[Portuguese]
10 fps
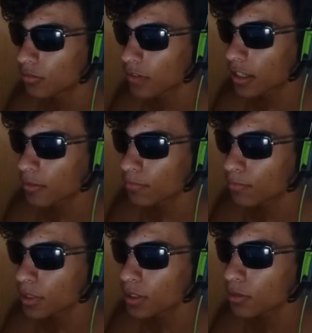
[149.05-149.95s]
Vai.
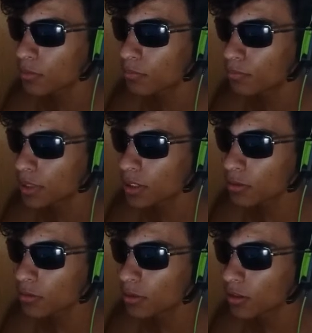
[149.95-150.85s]
Piu,
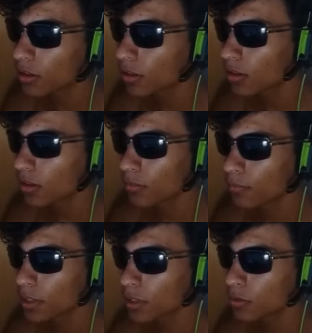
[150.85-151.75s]
piu,
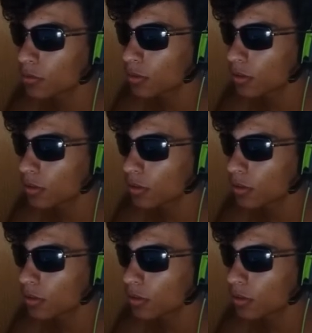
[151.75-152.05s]
piu.